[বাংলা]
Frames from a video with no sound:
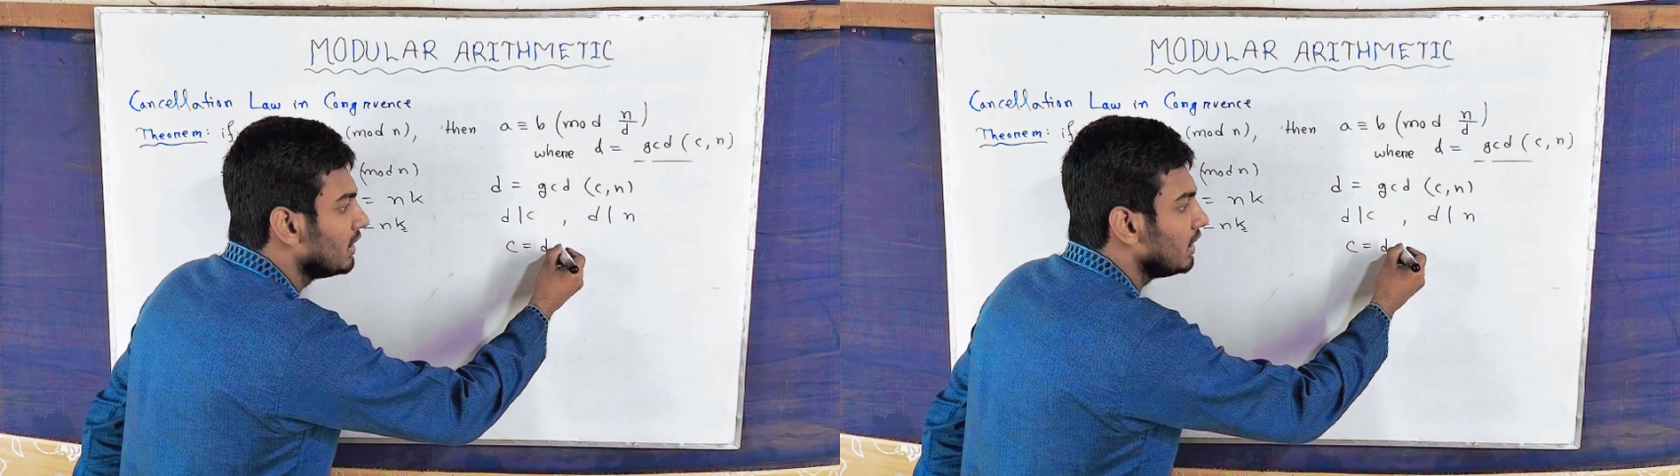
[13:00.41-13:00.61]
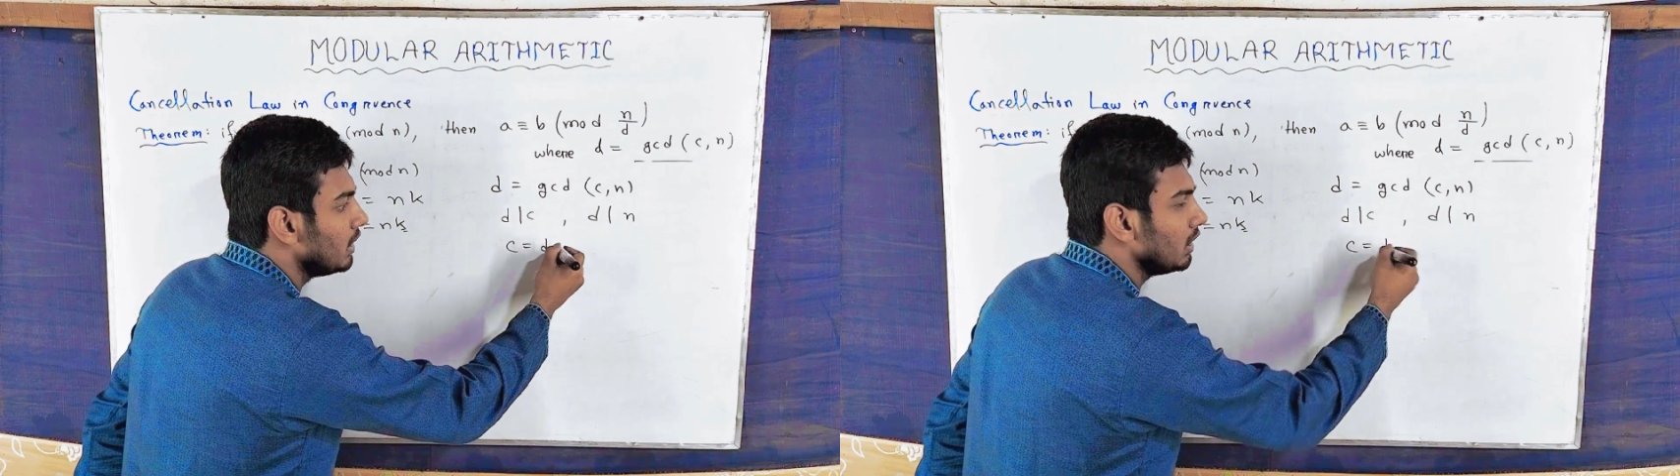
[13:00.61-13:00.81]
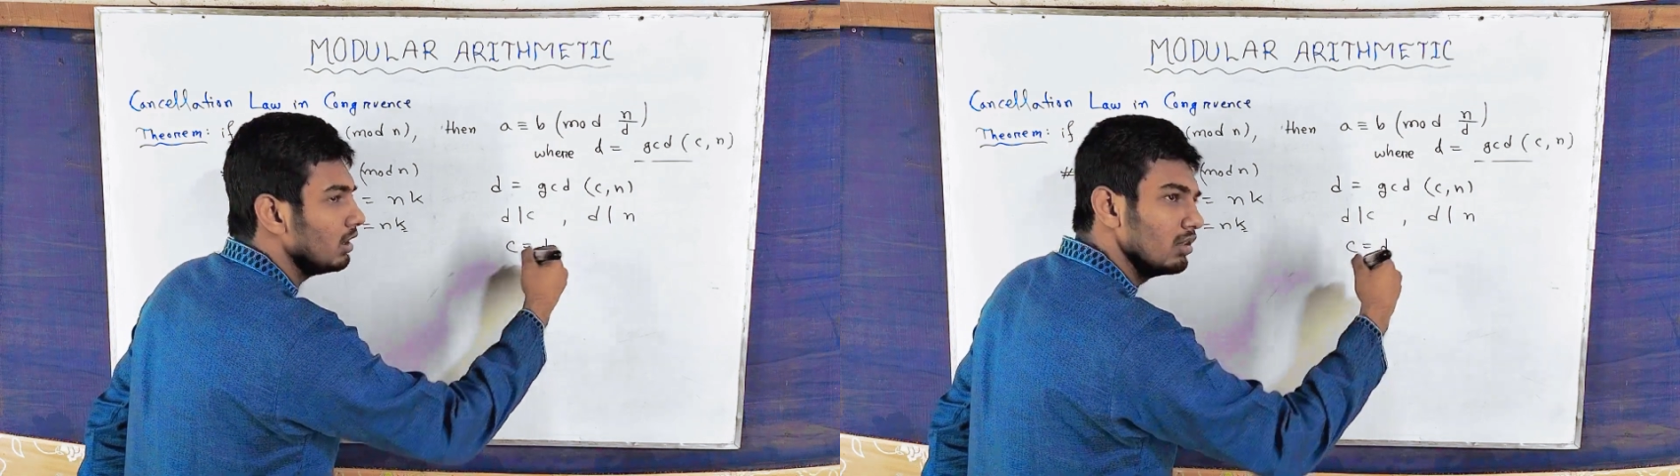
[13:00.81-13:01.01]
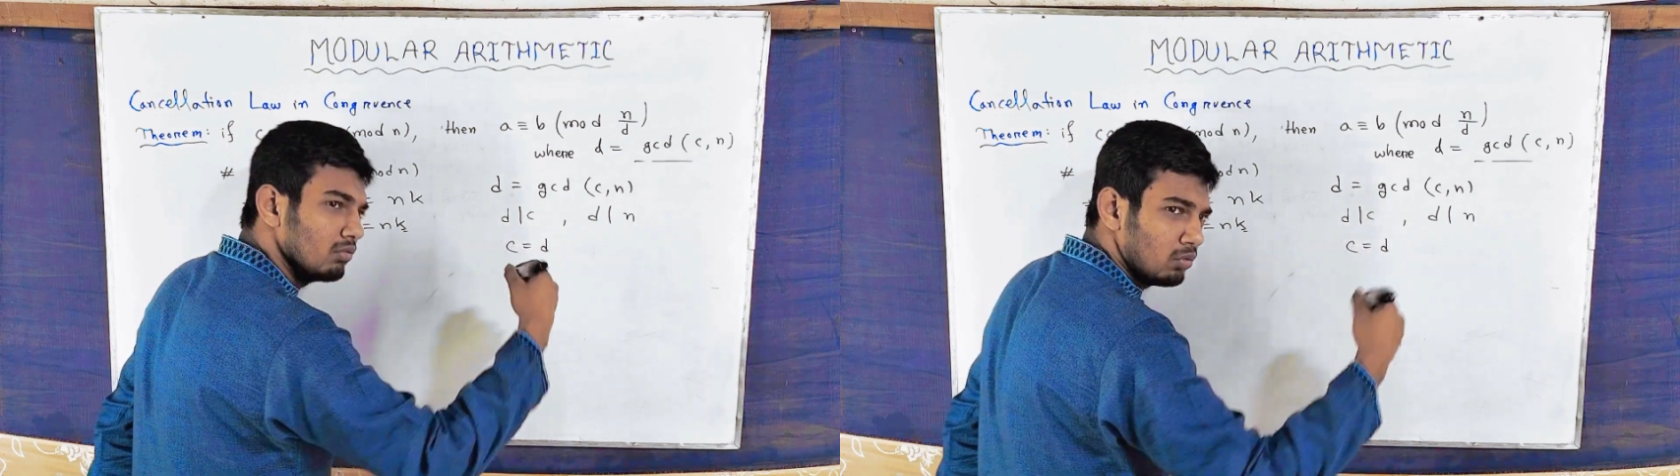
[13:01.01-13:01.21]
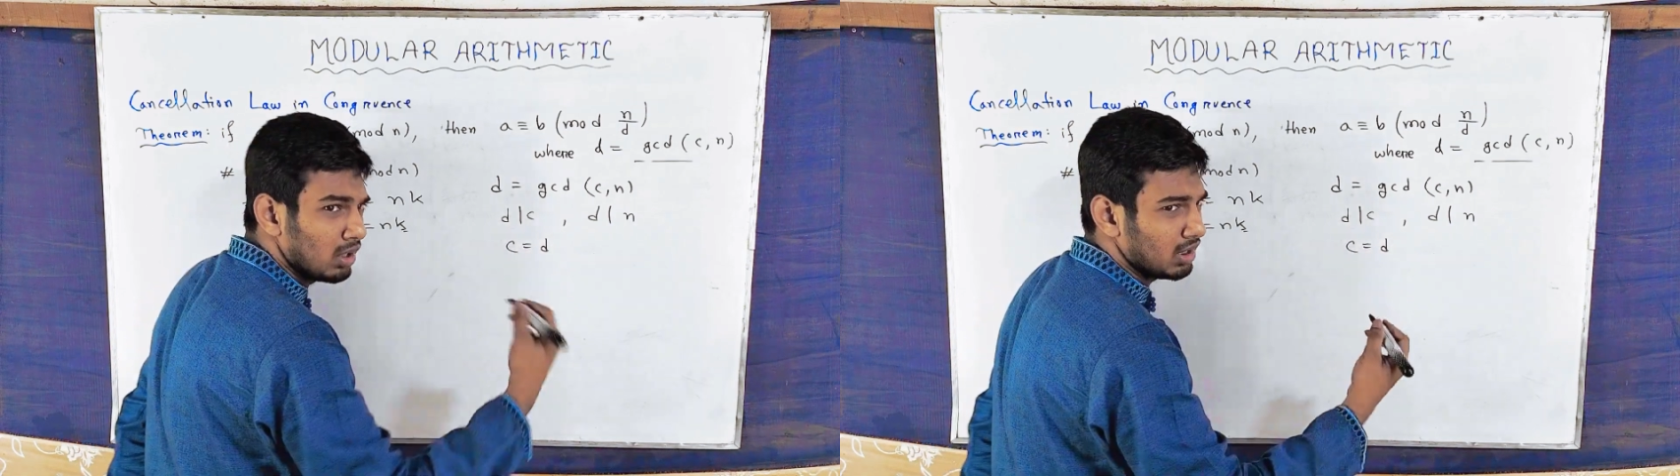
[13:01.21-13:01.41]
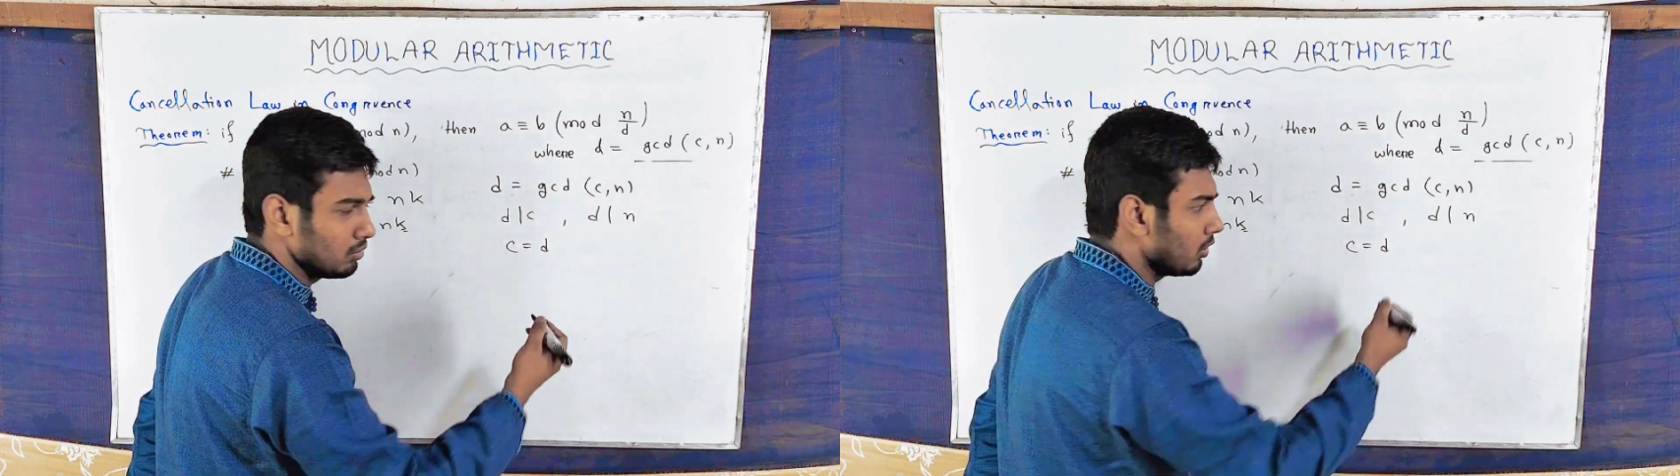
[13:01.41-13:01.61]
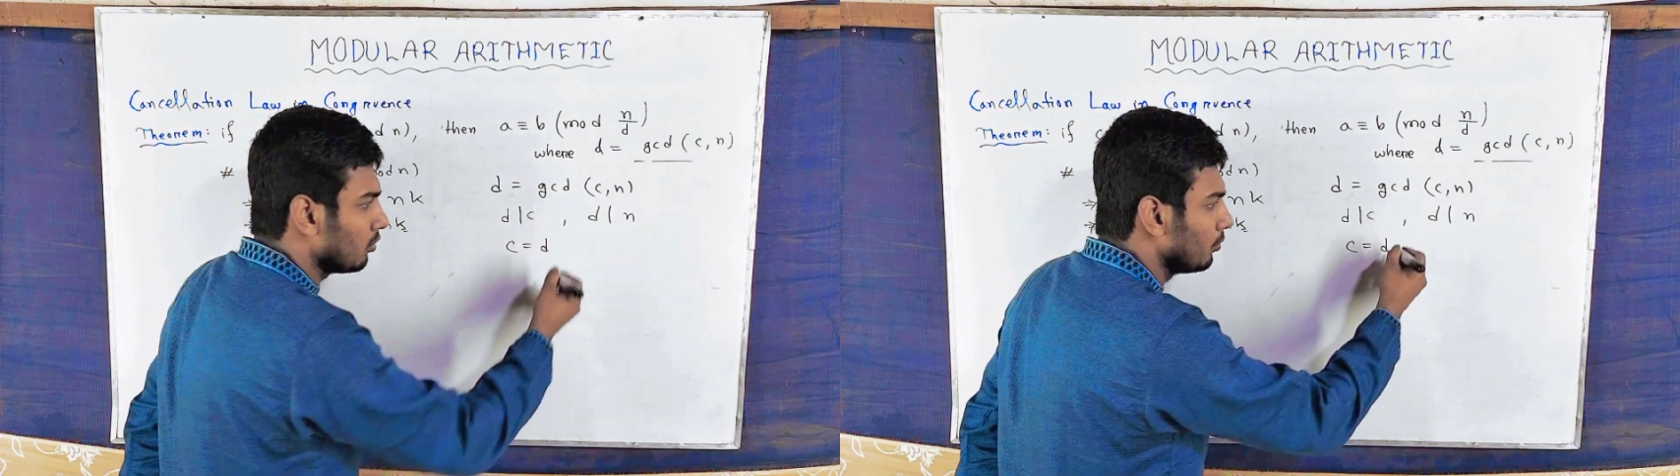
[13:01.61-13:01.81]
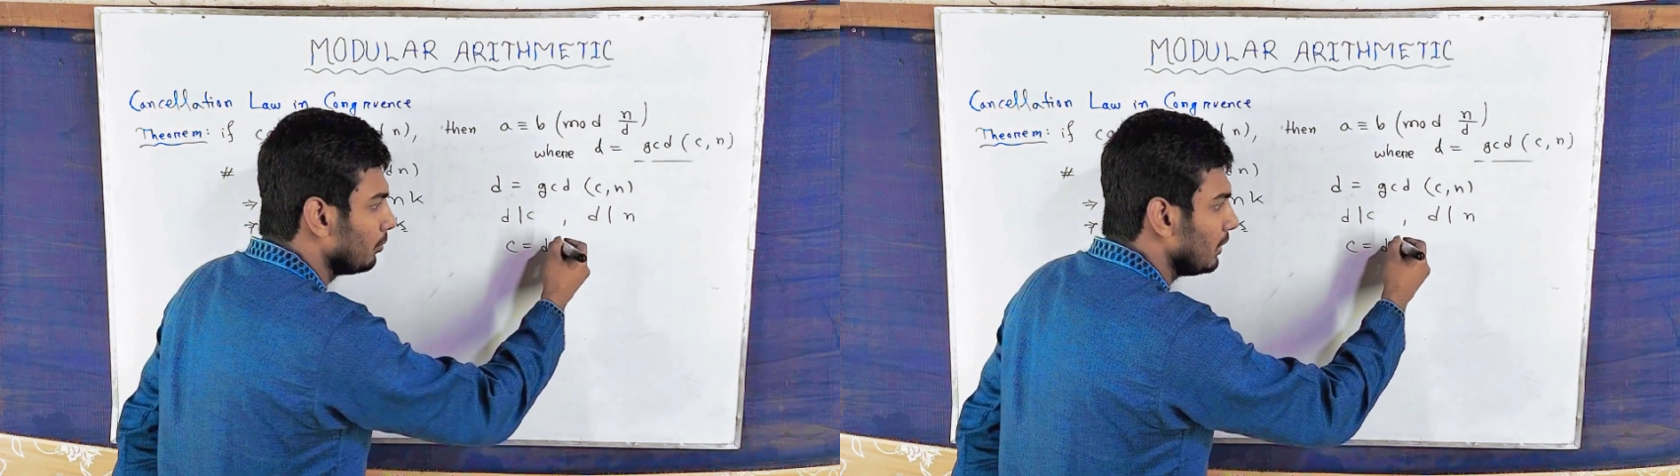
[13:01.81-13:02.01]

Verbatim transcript: ডি কোন একটা কিছু নাও